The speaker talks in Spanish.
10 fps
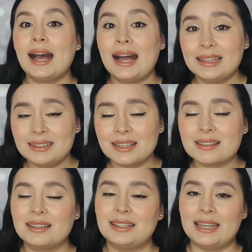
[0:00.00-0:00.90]
antes
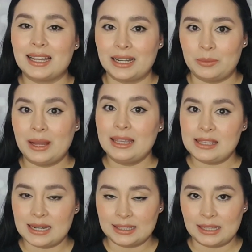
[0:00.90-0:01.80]
de la crema
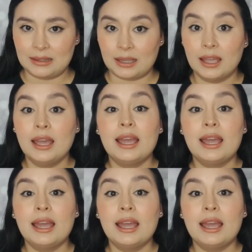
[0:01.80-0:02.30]
hidratante.